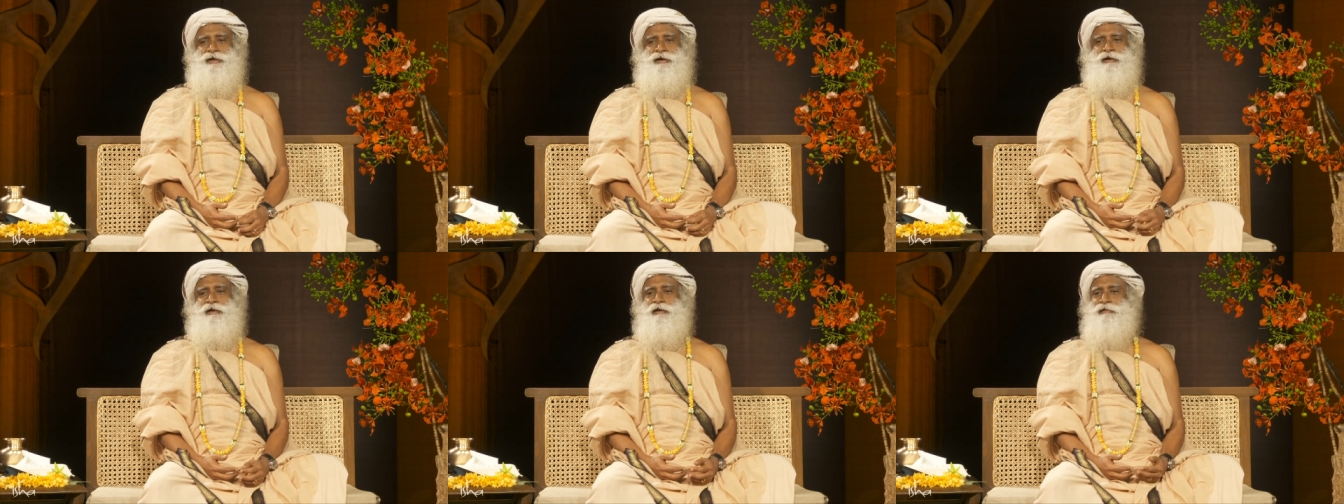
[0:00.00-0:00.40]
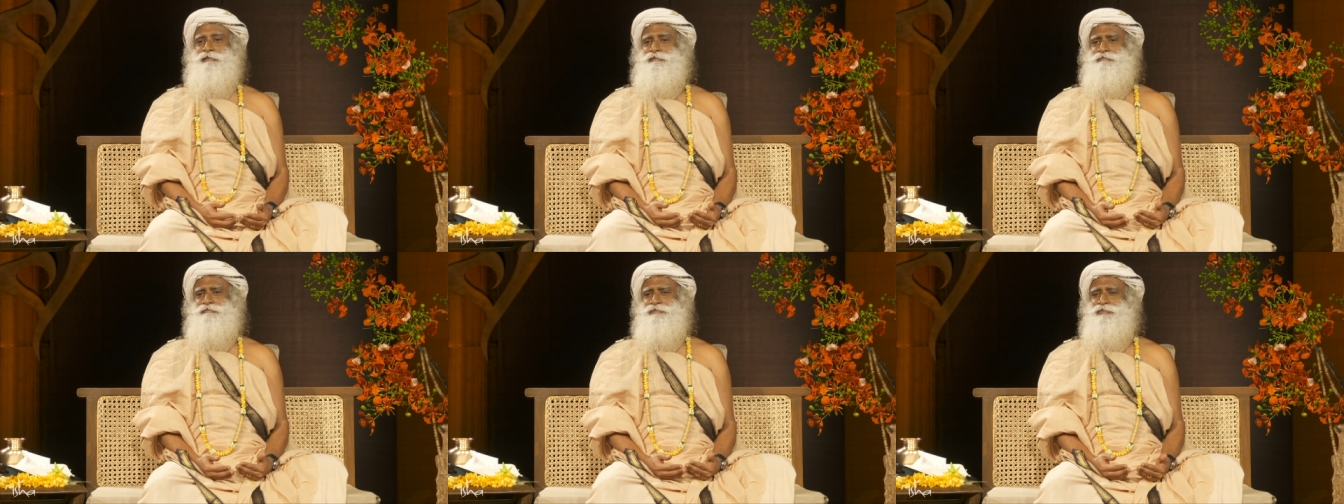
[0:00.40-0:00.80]
বা
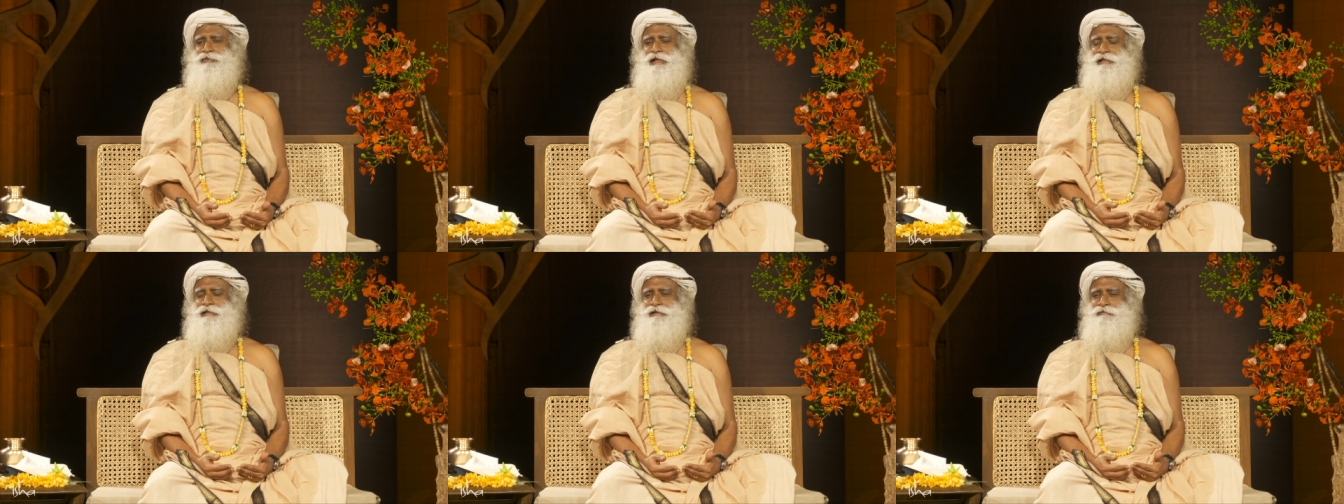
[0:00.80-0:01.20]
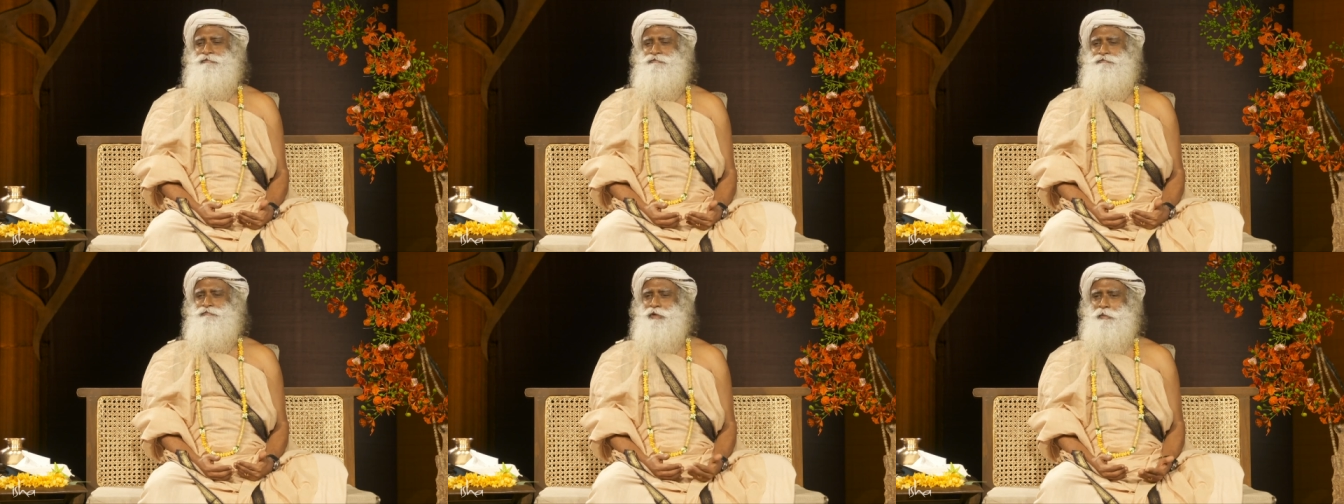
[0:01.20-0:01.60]
এই ধরুন
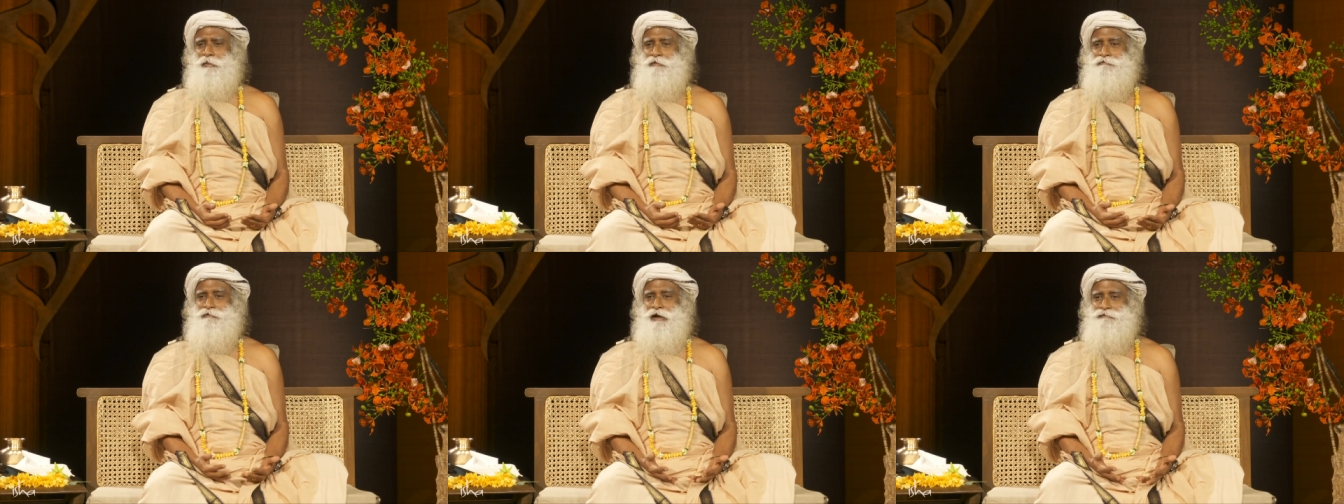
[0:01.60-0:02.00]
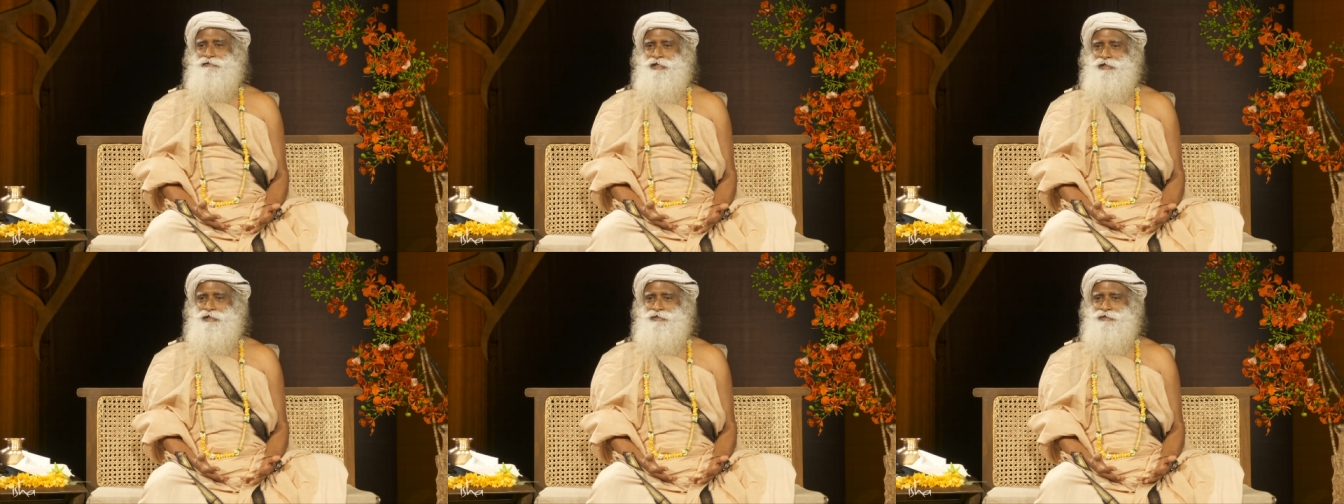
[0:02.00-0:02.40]
হয়তো পাঁচ
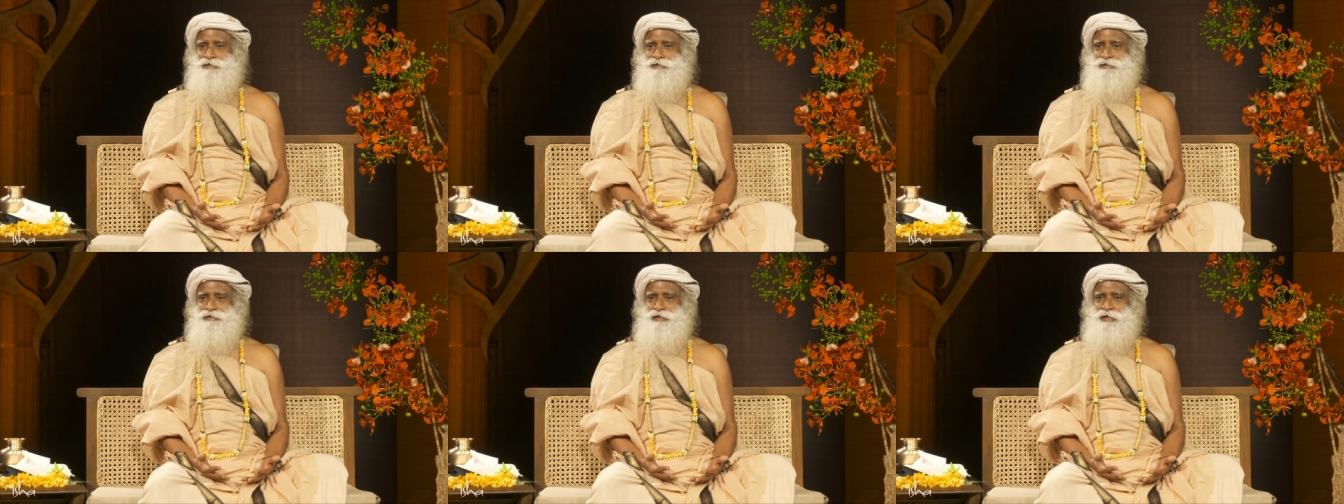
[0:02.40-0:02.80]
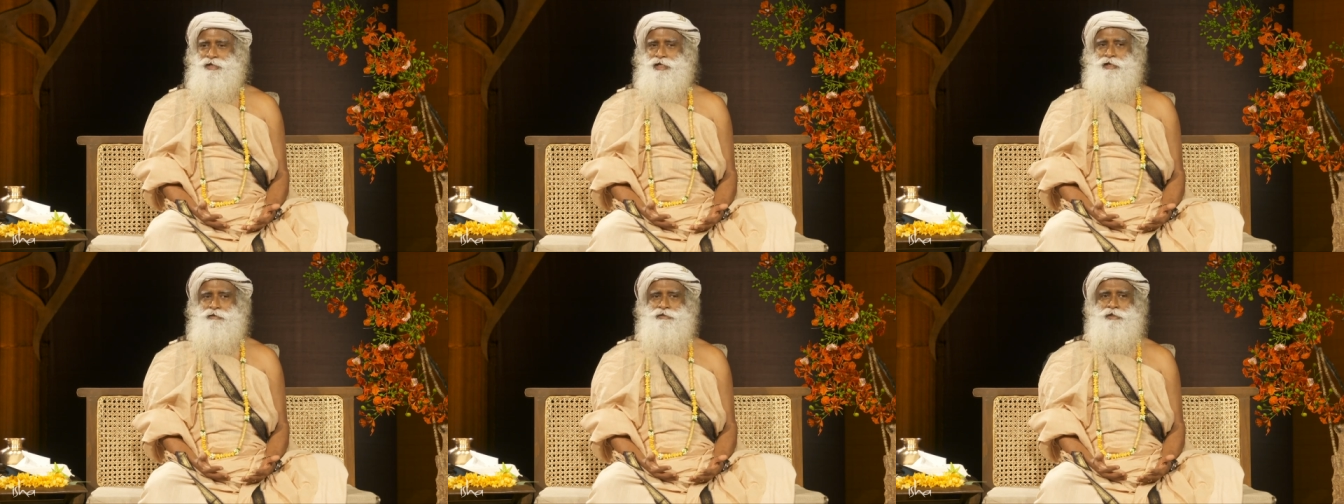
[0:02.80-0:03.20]
সেকেন্ড
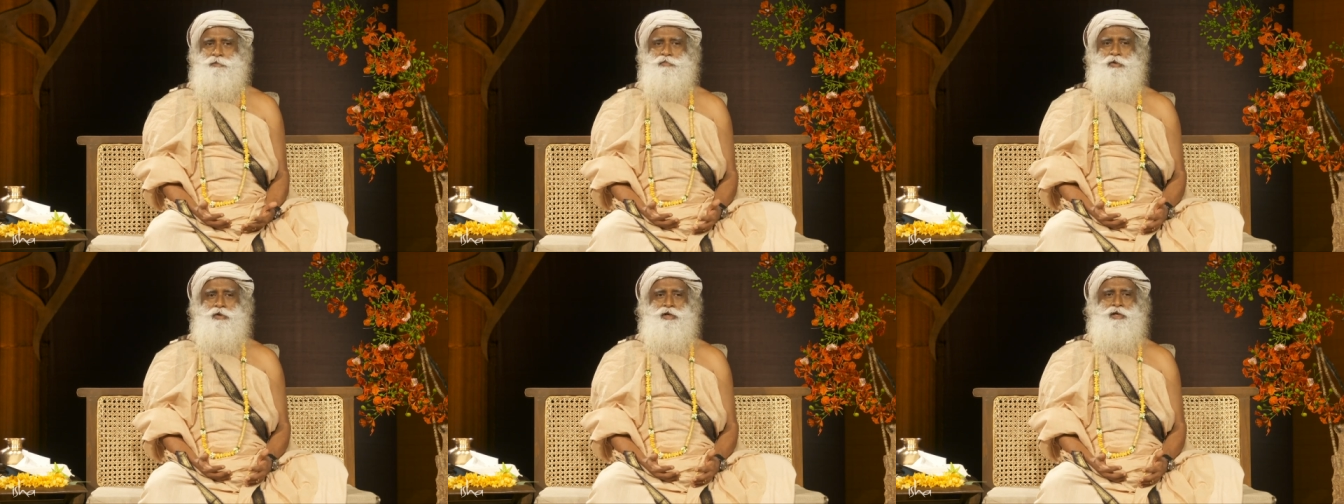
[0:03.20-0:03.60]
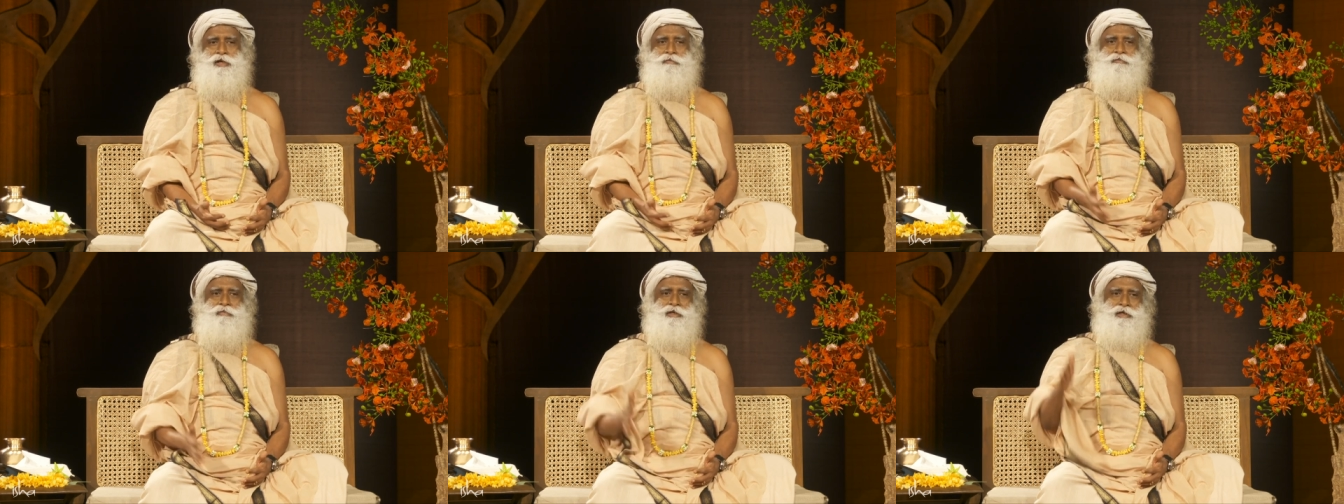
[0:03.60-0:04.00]
চড়াও হয় ওই
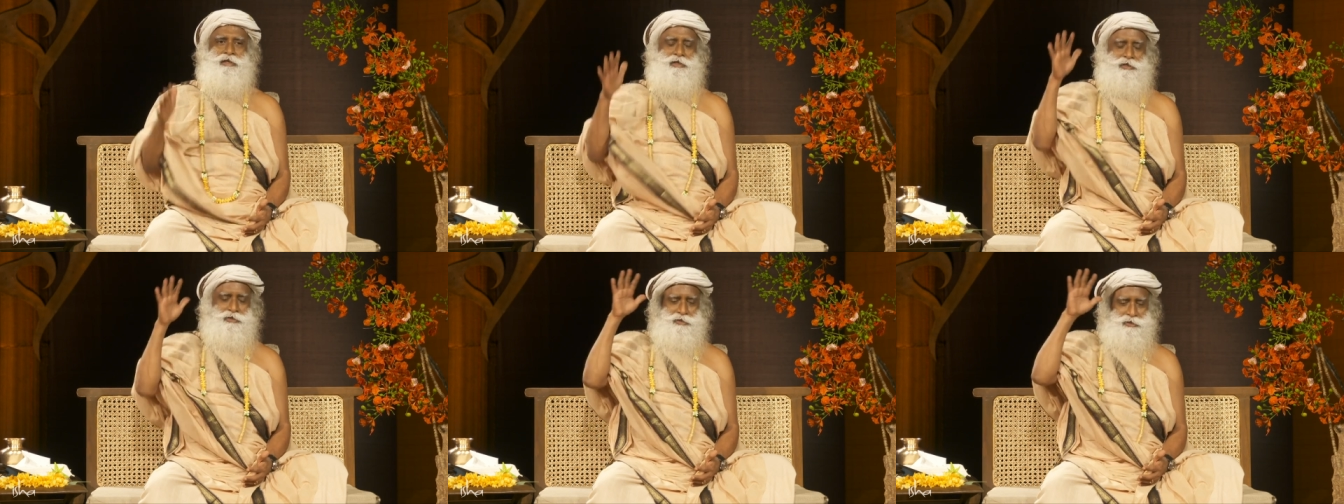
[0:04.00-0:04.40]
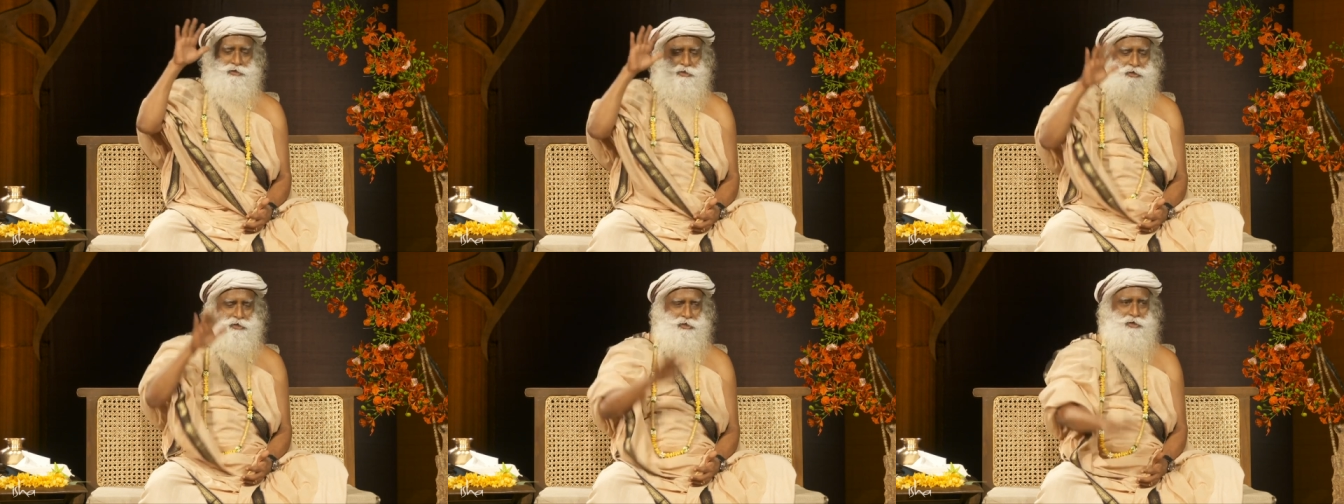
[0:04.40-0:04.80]
ব্যক্তির ওপর
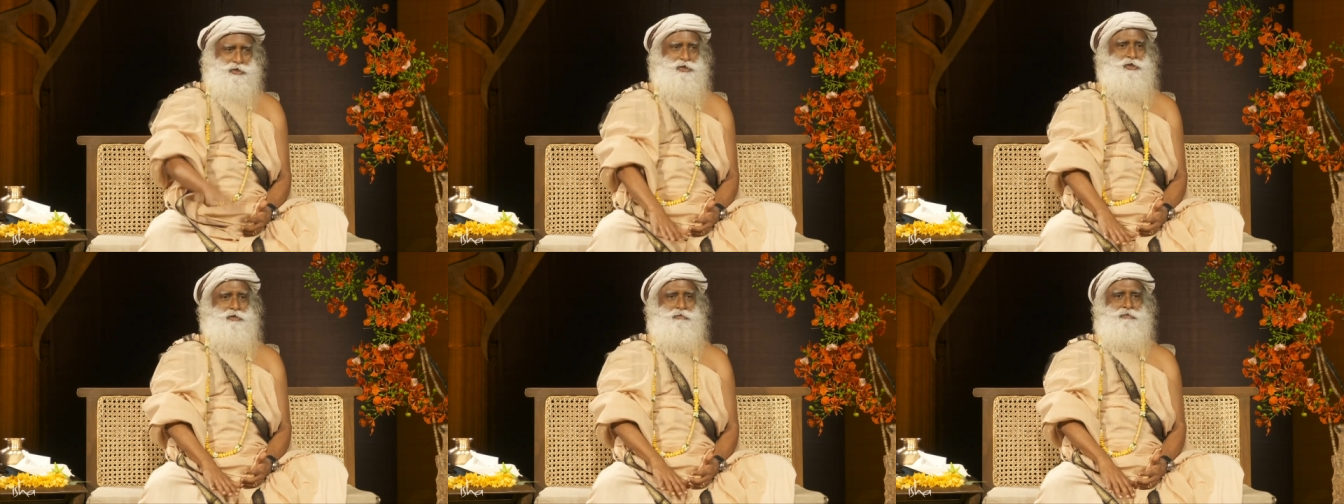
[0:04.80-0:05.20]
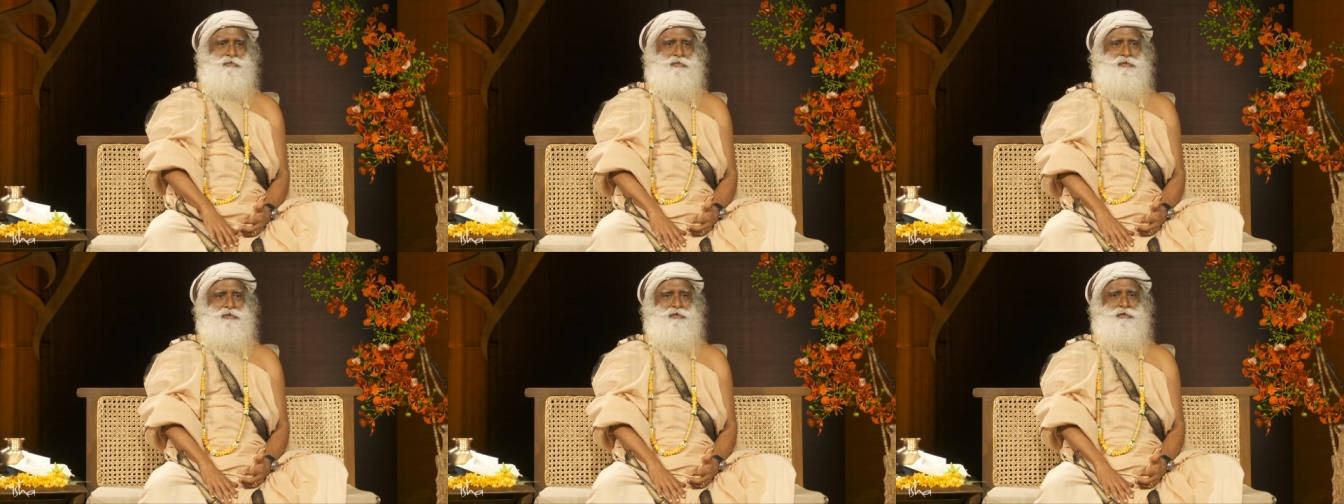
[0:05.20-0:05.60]
ব্যক্তিটিকে
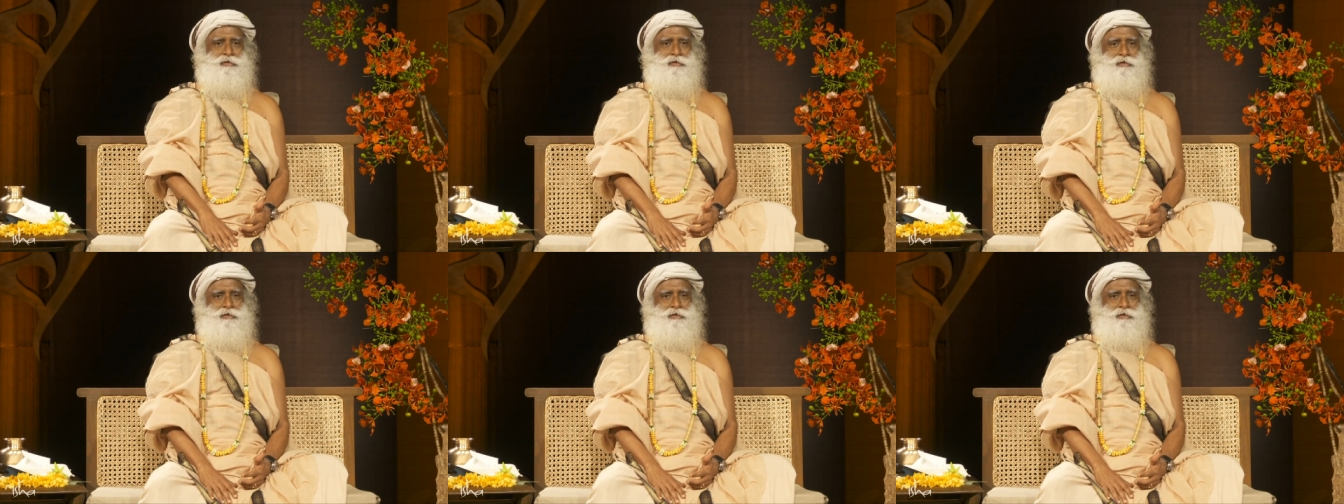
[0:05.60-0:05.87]
পিষে ফেলে